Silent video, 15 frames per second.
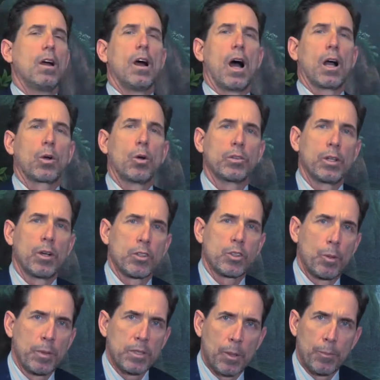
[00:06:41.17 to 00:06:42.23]
A
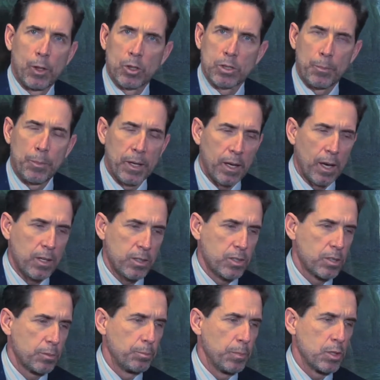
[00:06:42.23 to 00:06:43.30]
continuación, mis amigos y
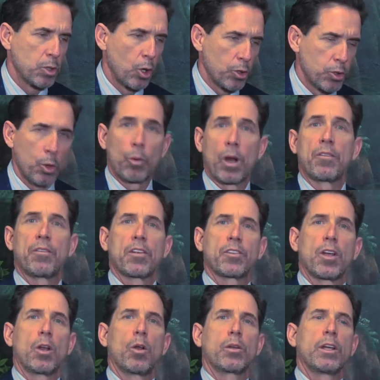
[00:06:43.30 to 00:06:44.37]
amigas, mi socio Ray
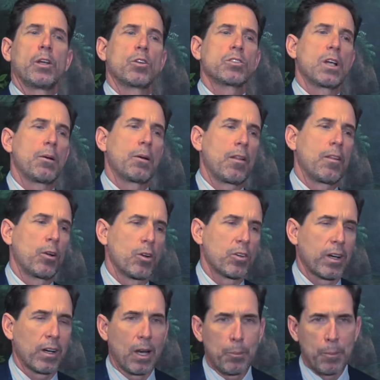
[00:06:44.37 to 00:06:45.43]
Fasano, quien nos habla de los
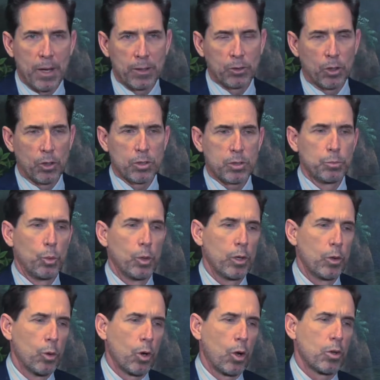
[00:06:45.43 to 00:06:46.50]
reglamentos muy
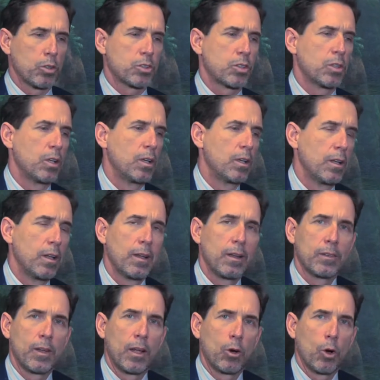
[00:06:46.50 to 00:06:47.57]
duros
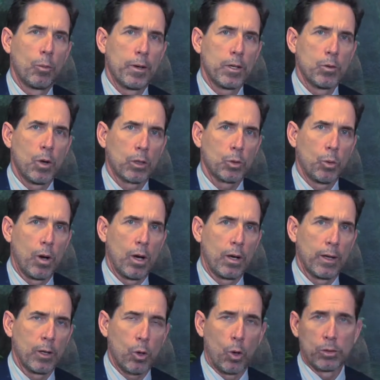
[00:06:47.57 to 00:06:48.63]
del gobierno actual
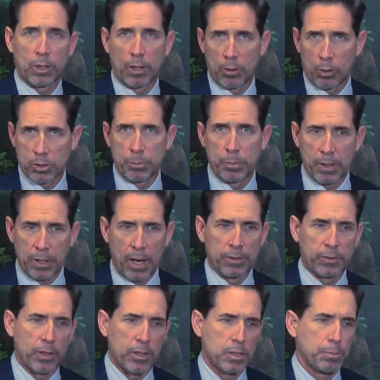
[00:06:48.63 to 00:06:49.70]
en contra de los
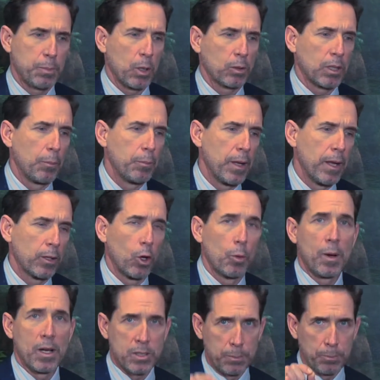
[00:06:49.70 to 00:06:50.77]
inmigrantes, pero también, lo
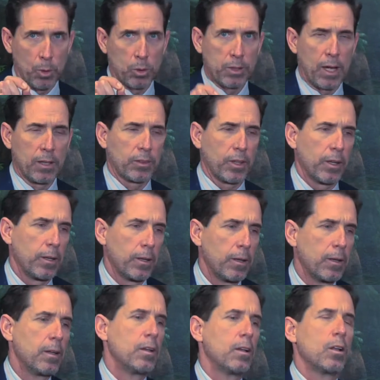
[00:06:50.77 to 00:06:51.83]
más importante,
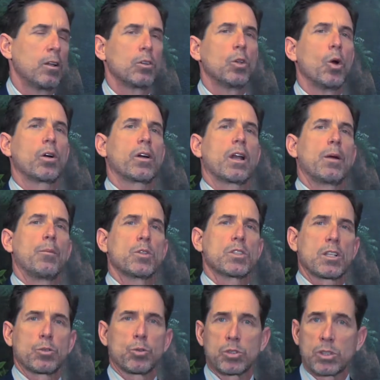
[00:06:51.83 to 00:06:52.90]
no queremos
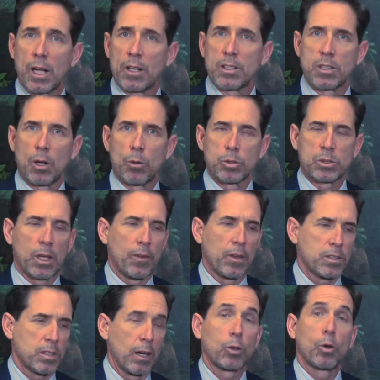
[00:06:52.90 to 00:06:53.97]
asustarles a
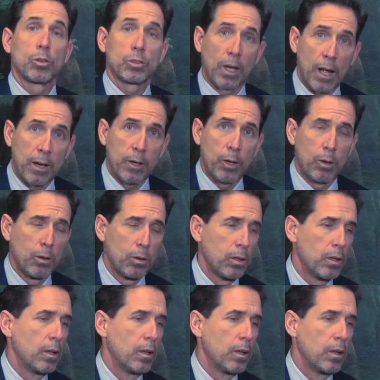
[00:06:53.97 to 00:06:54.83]
ustedes, al contrario,